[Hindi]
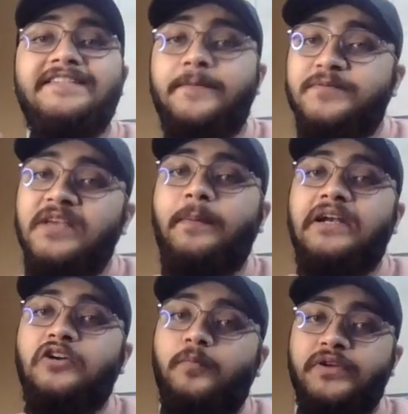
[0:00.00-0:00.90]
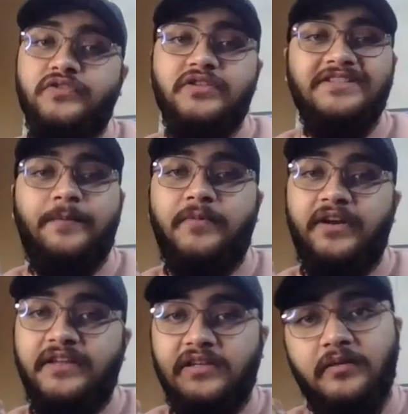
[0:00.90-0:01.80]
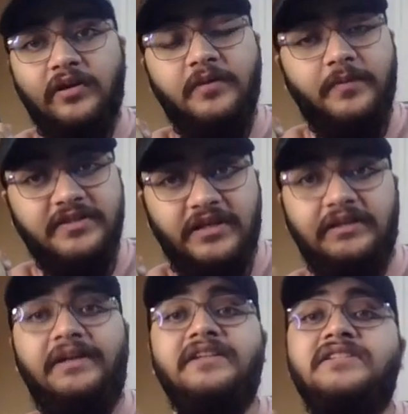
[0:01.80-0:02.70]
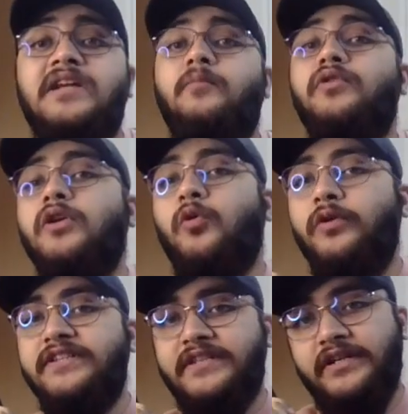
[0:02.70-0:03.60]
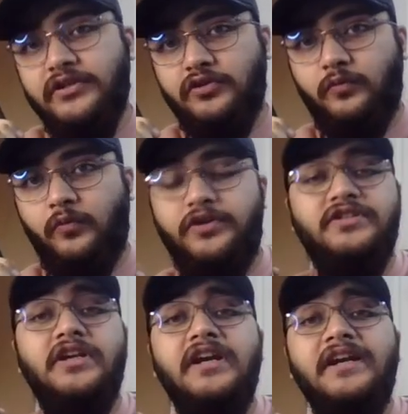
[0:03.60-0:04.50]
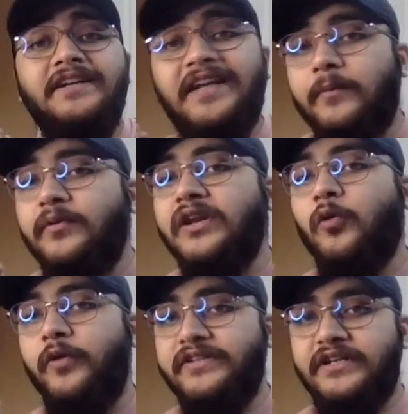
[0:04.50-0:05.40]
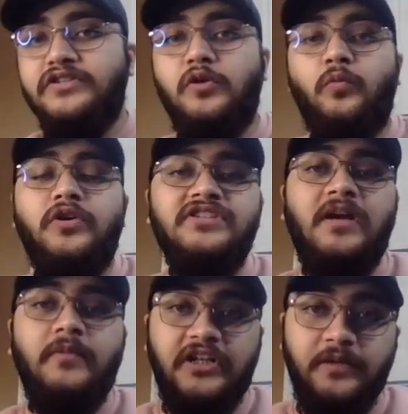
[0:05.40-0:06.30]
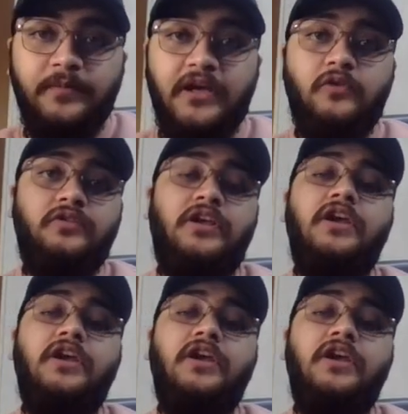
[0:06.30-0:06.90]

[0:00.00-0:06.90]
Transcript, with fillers: सबसे पहला टॉपिक जो इस चैप्टर के अंदर हमारे पास आता है दैट इज डबल को ऑफ वॉन्ट्स डबल को ऑफ वॉन्ट्स का मतलब क्या होता